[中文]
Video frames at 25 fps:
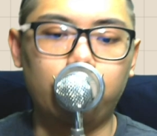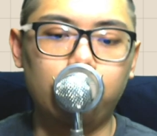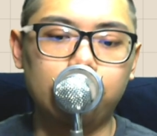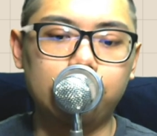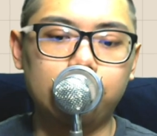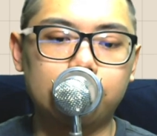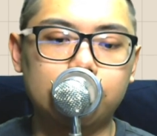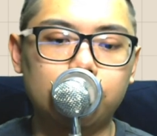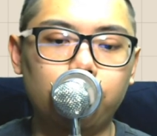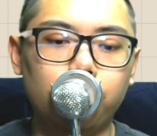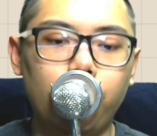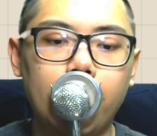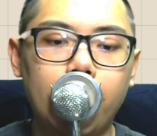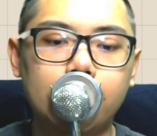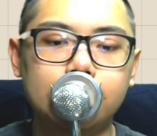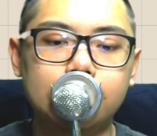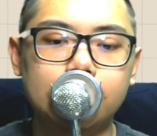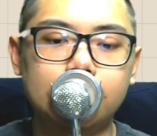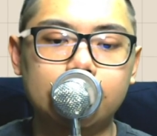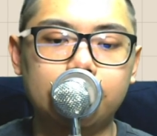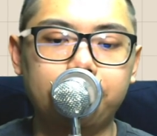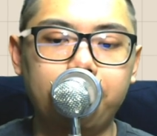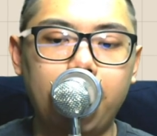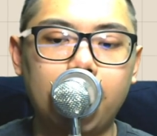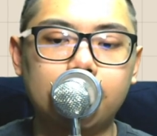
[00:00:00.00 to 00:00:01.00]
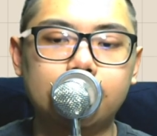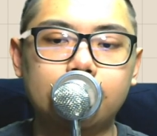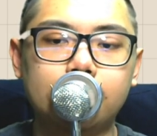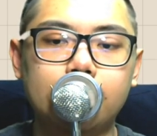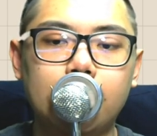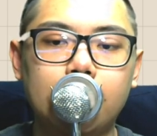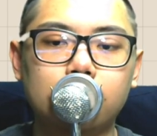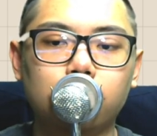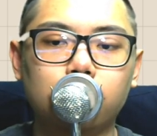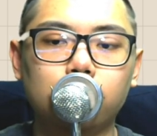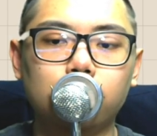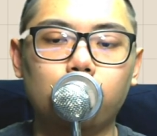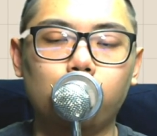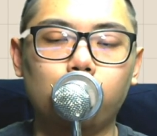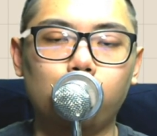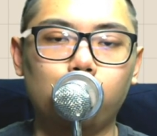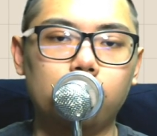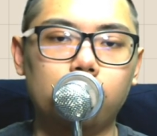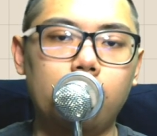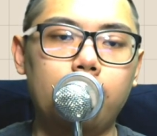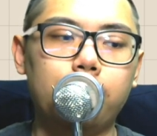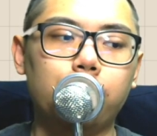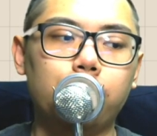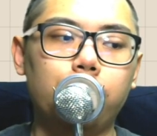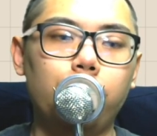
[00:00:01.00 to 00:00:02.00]
问题，是外资已经卖成这样子，为什么股
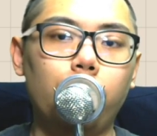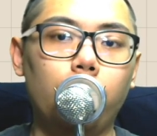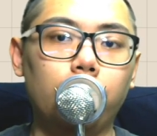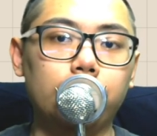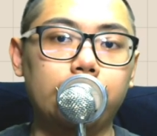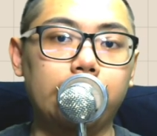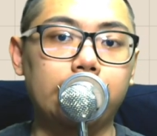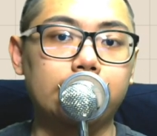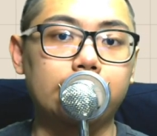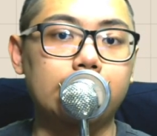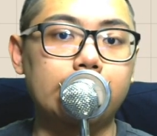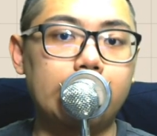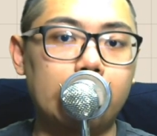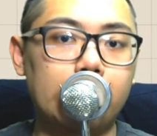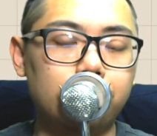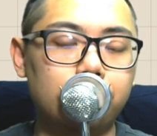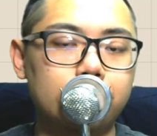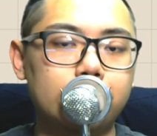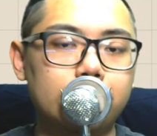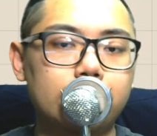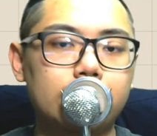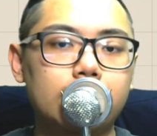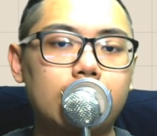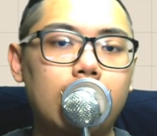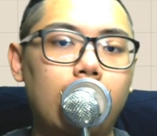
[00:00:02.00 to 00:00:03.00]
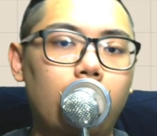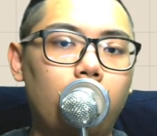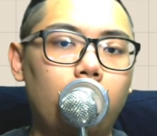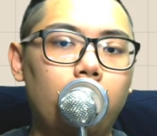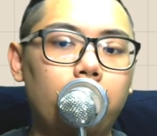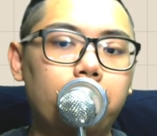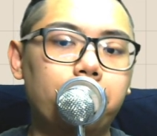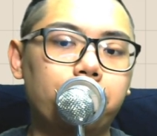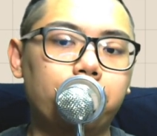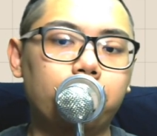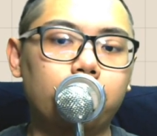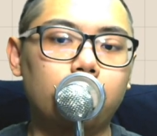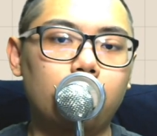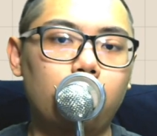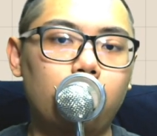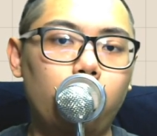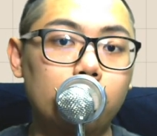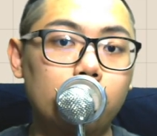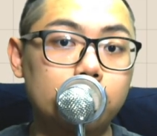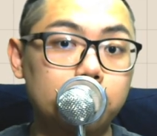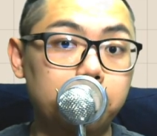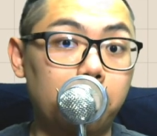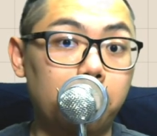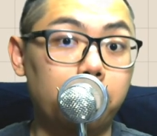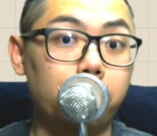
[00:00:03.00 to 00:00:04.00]
价不破底？这你要去思考，
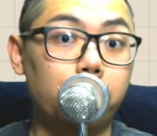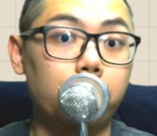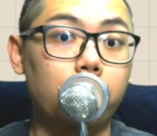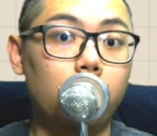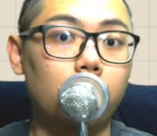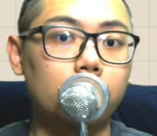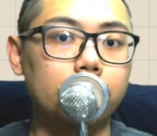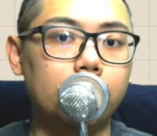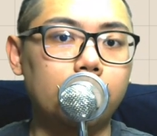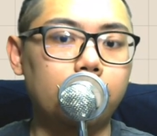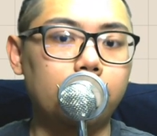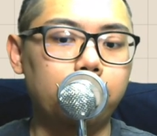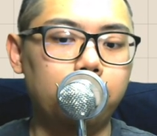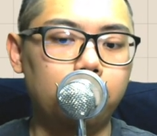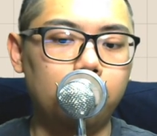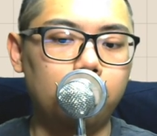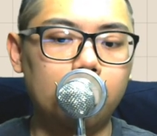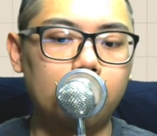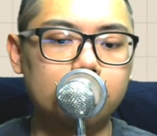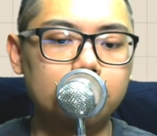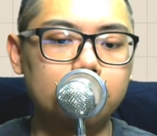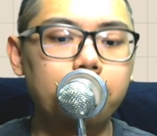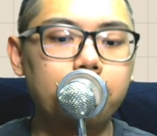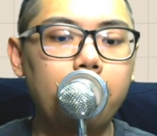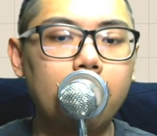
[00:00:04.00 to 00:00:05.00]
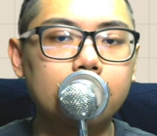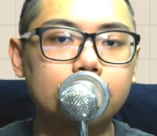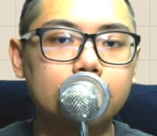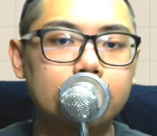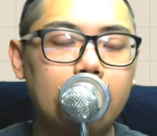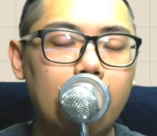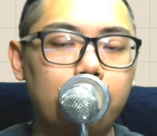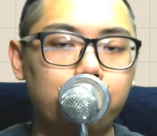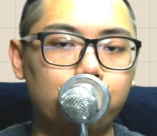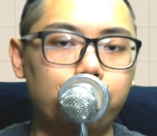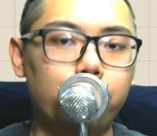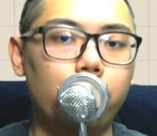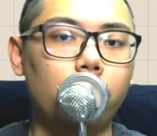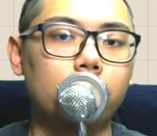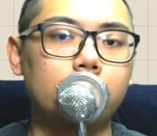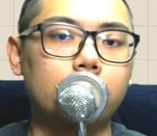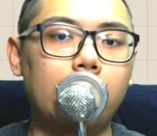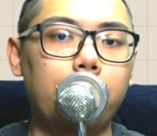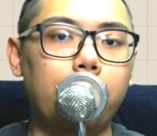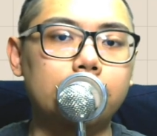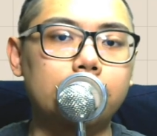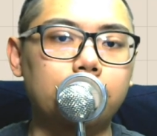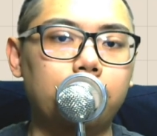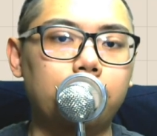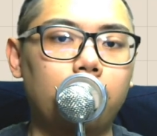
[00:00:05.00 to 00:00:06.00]
为什么不破底？已经卖成，那还不破底，
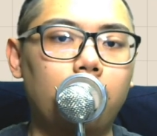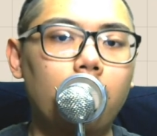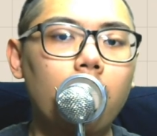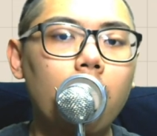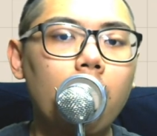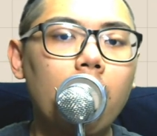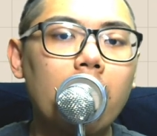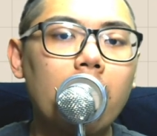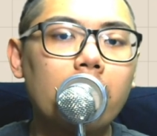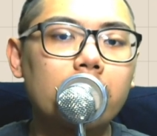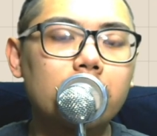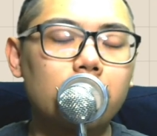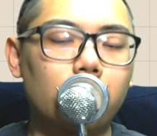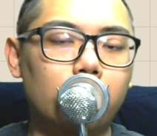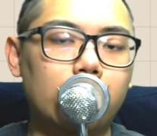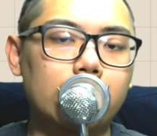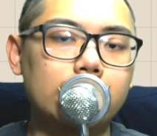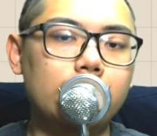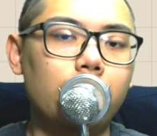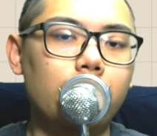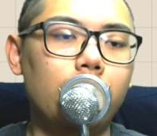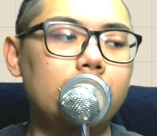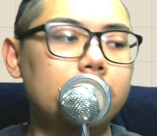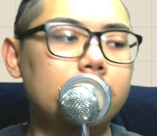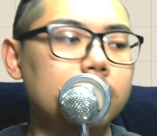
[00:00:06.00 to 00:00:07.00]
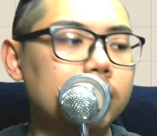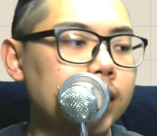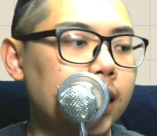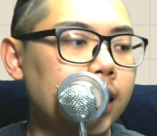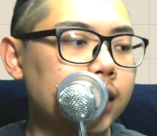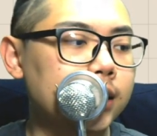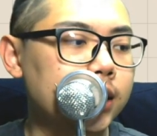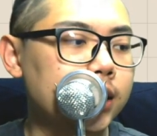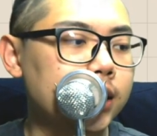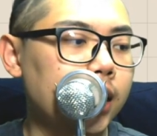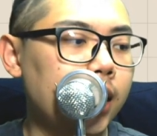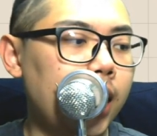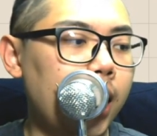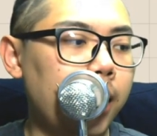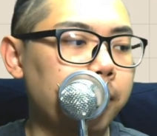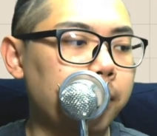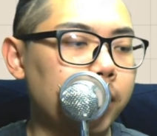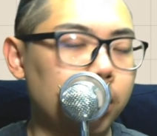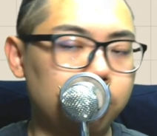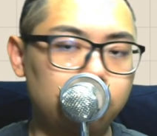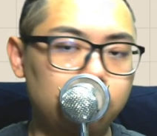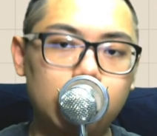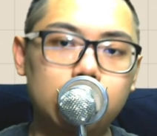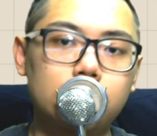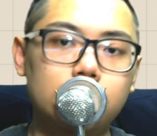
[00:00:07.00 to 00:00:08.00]
代表什么？有人愿意进场接了，
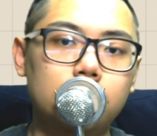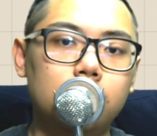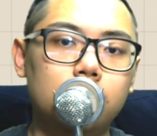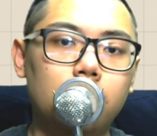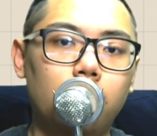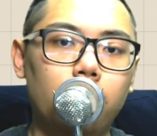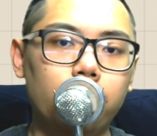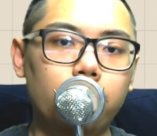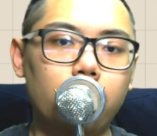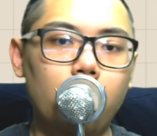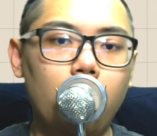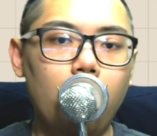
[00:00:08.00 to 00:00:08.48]
确实有。